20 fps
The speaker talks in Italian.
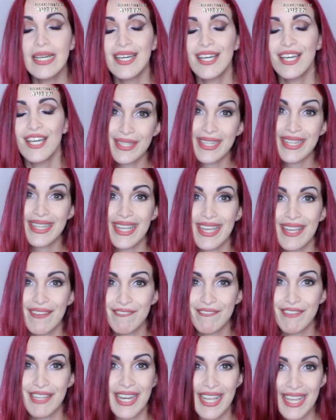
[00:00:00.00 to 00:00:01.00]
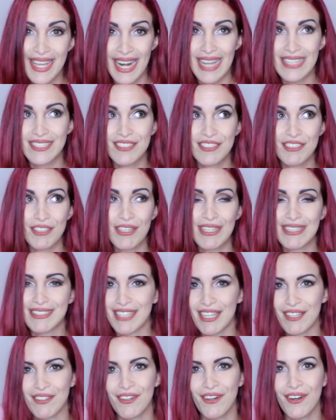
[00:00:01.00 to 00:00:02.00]
Quindi vi ringrazio, è
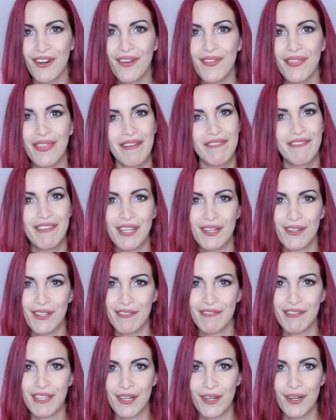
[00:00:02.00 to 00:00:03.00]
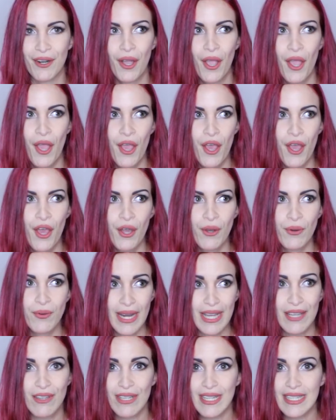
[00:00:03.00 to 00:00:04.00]
stato davvero davvero
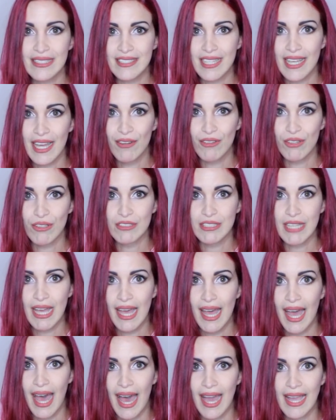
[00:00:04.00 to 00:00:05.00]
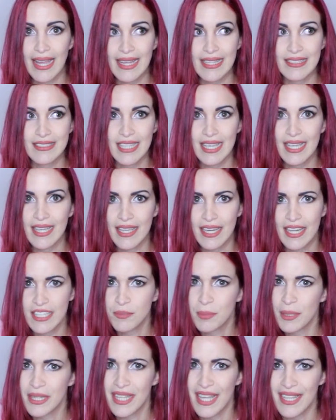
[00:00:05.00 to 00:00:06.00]
un'accoglienza calorosa anche se
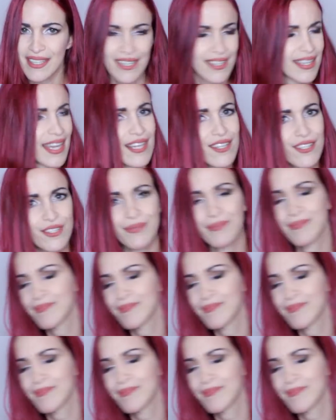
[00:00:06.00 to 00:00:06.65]
inaspettata, ecco.